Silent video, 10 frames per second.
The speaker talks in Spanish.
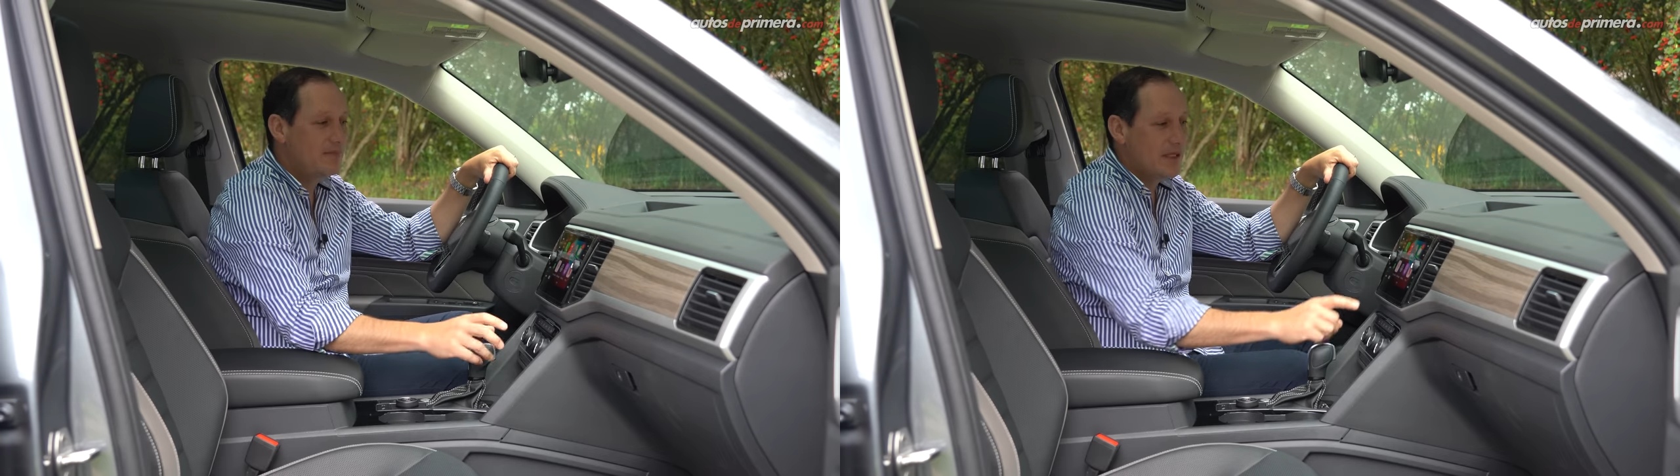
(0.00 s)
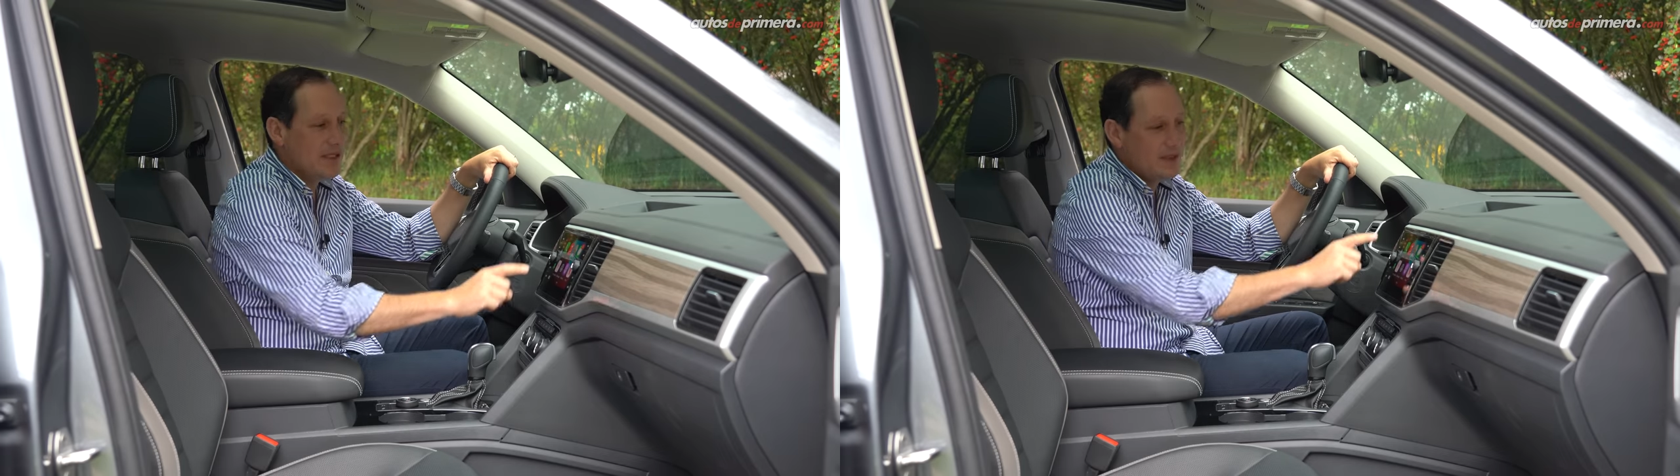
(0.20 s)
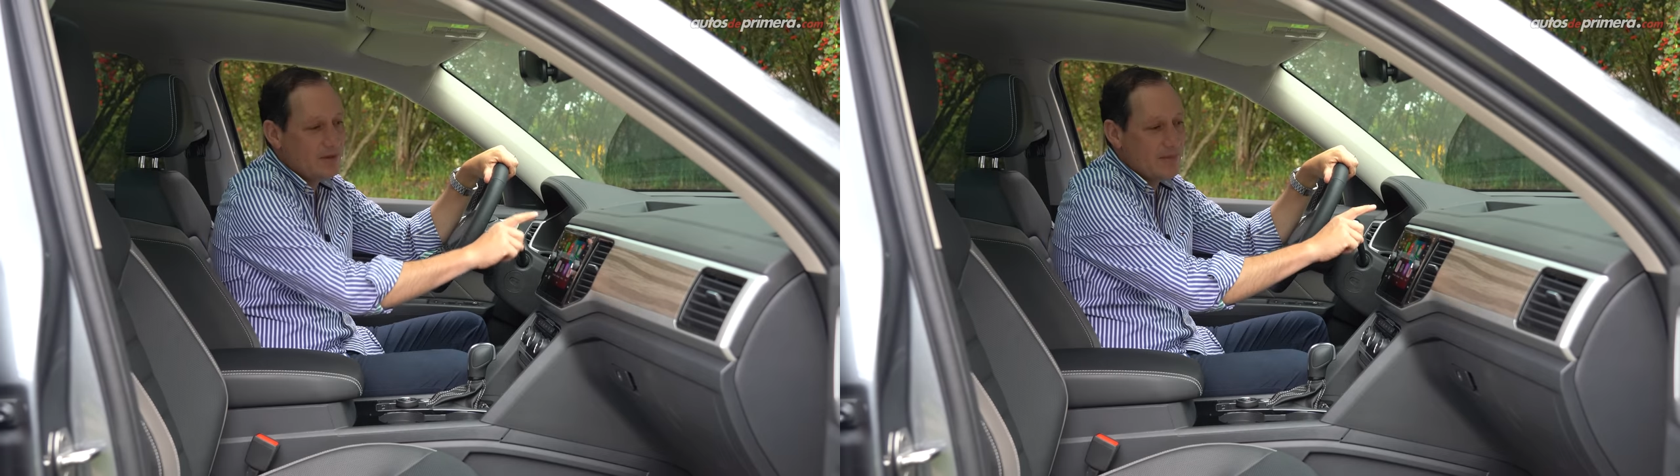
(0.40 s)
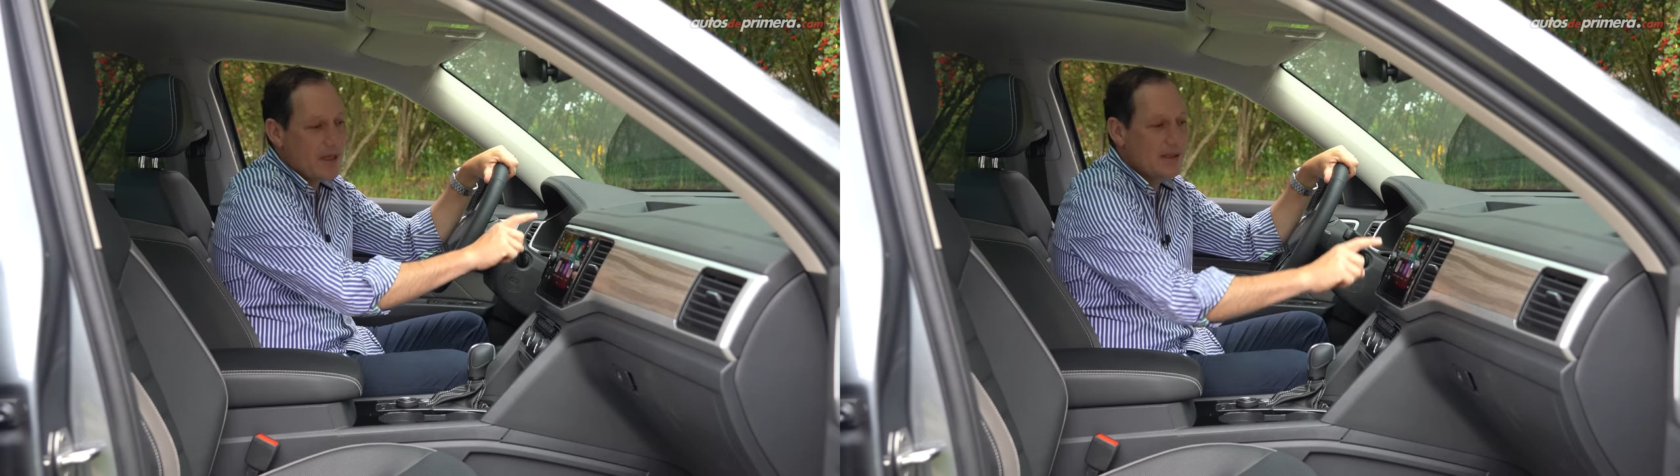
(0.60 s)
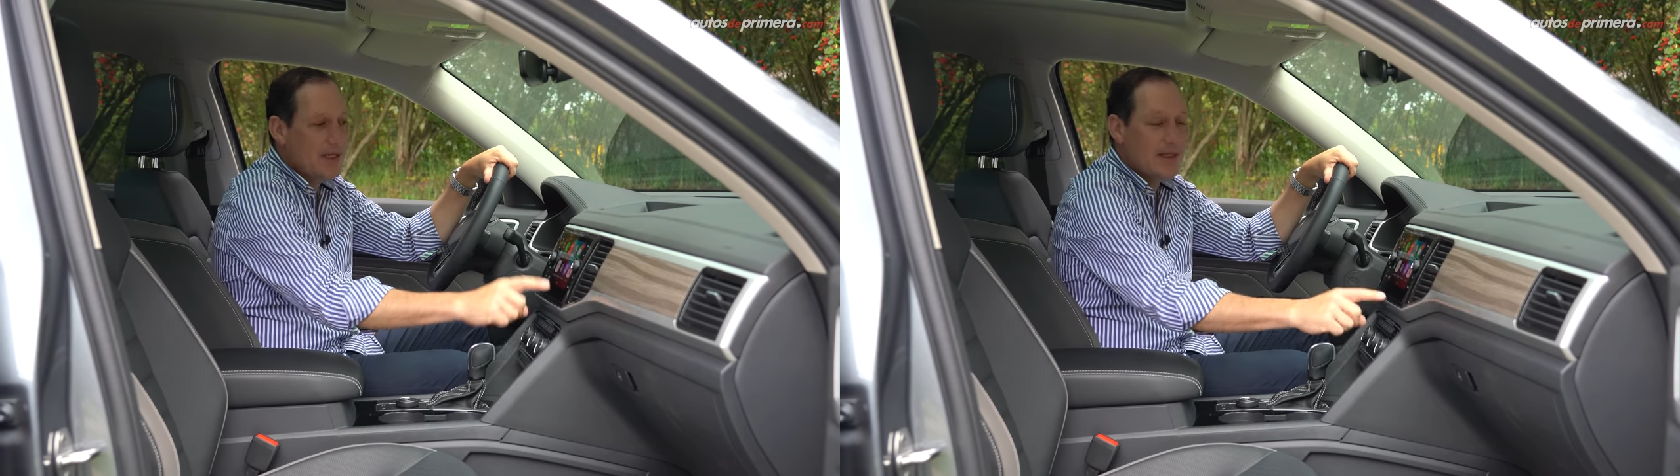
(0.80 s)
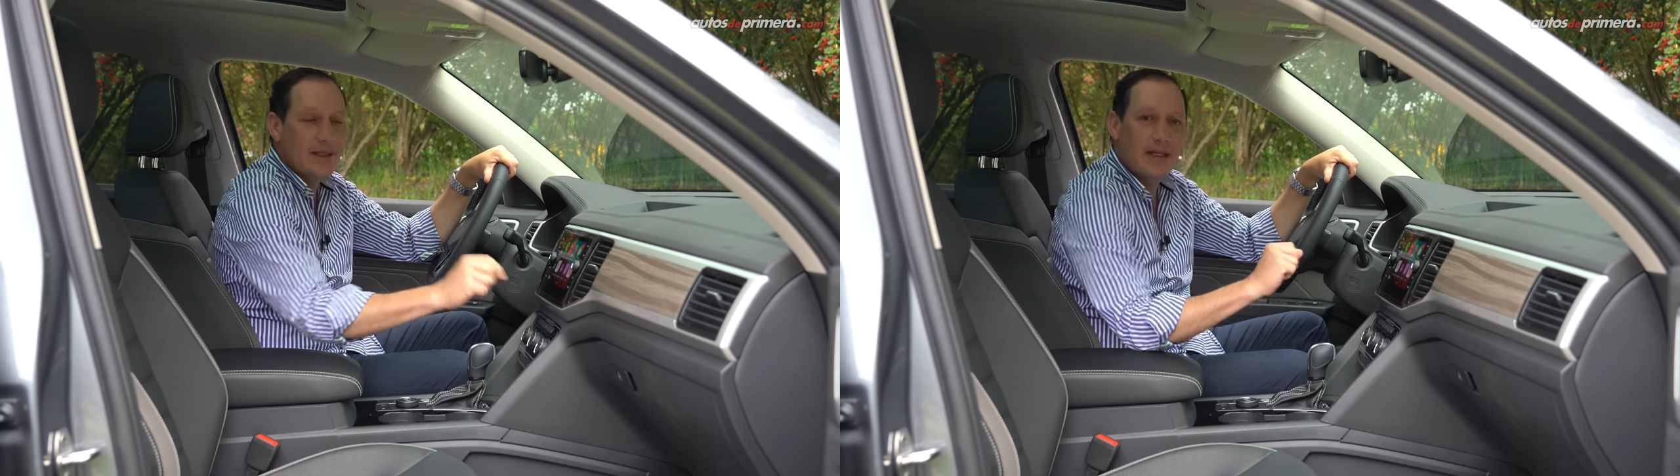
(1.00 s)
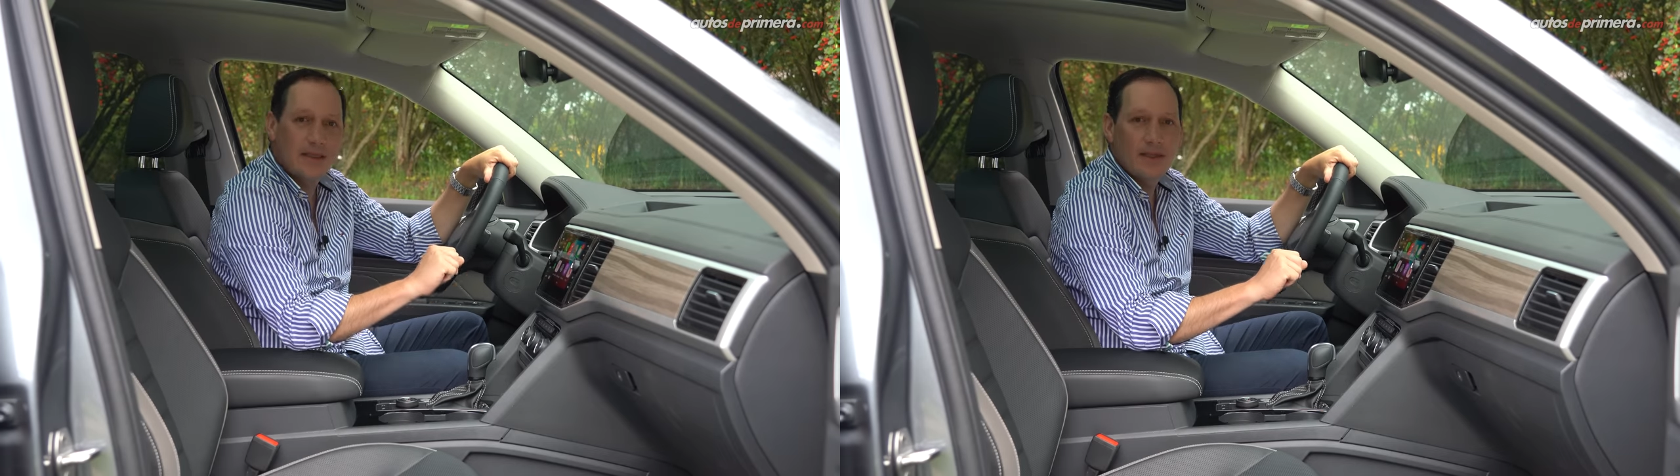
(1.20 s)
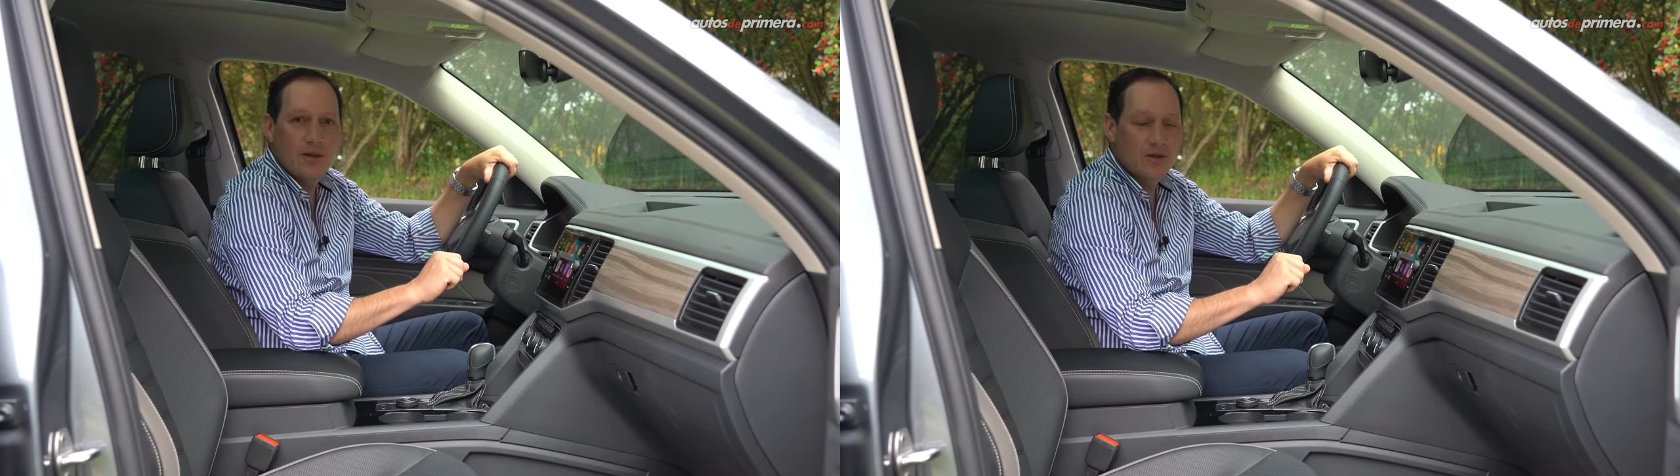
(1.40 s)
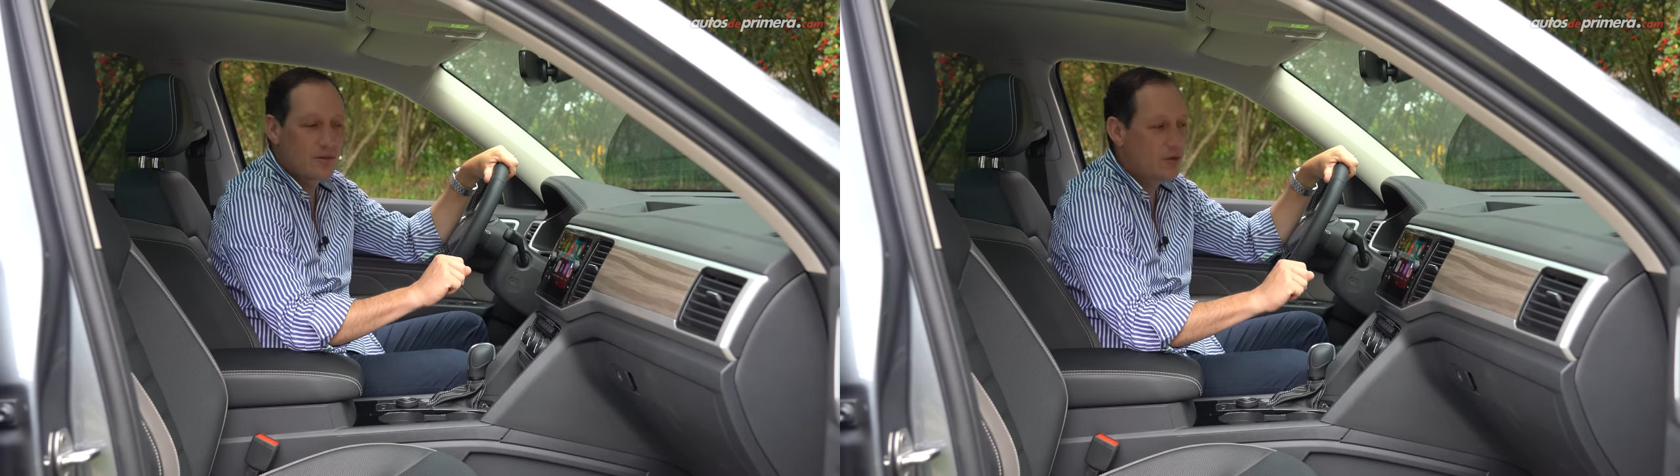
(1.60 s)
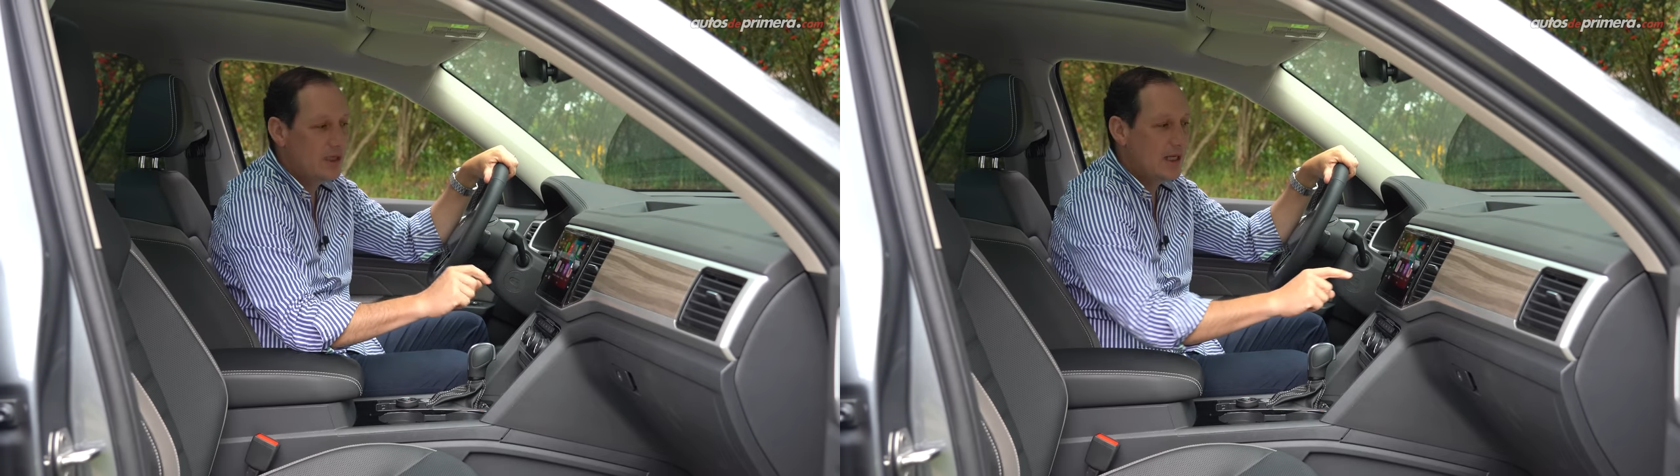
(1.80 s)
presenta una pantalla táctil de
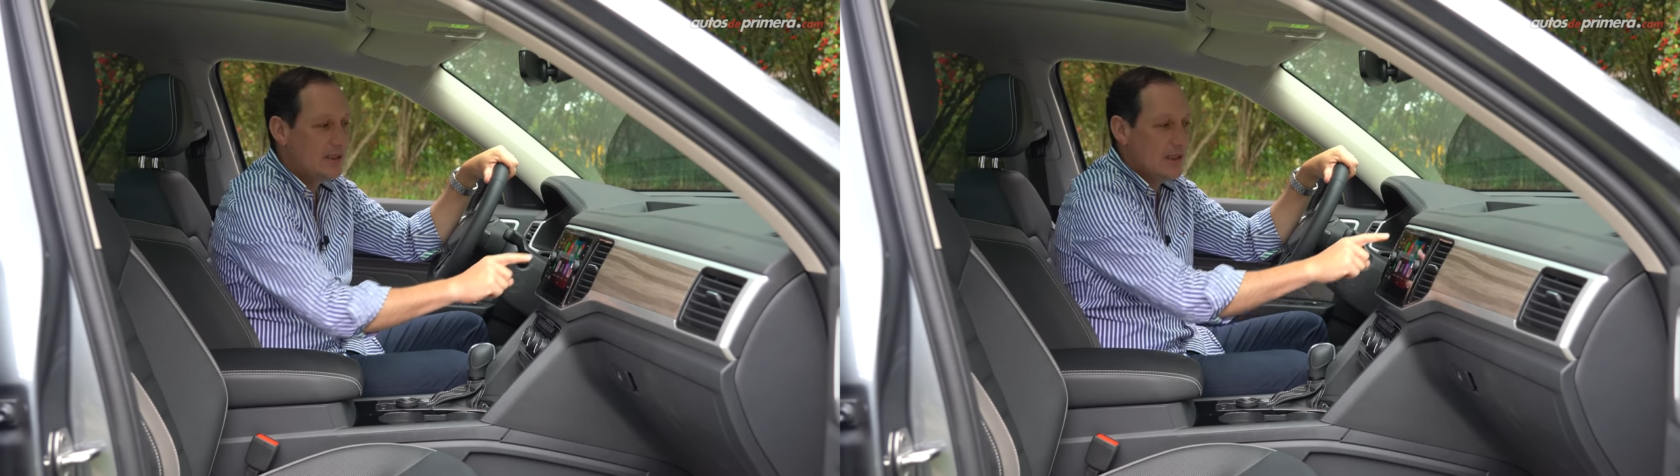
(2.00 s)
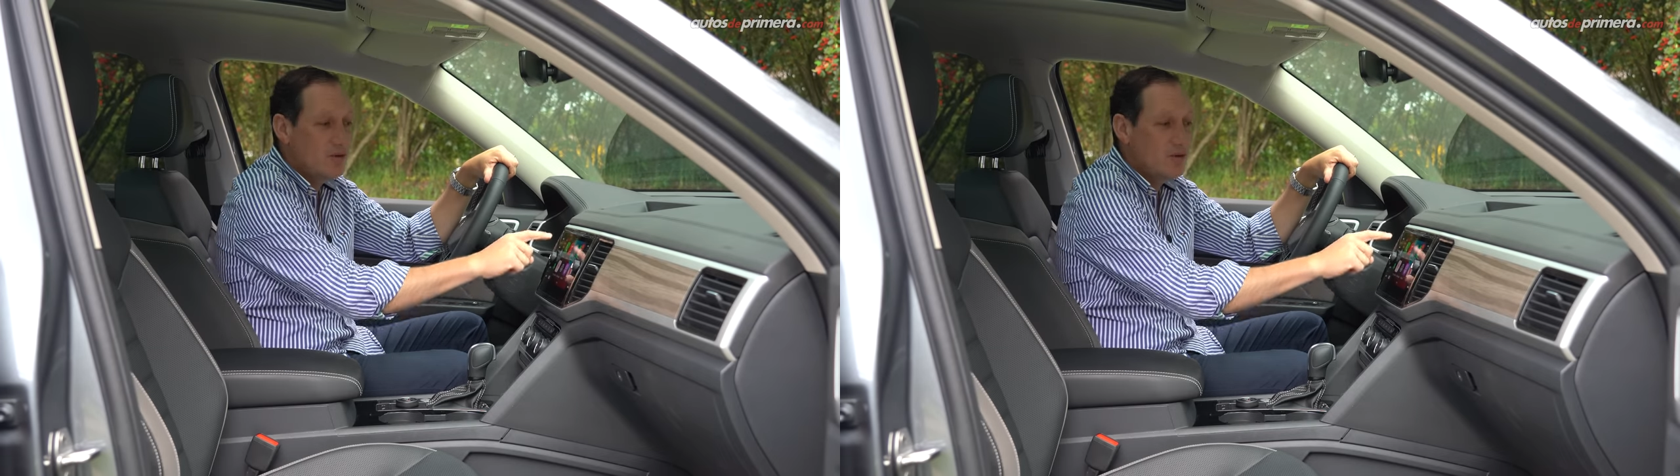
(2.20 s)
8 pulgadas,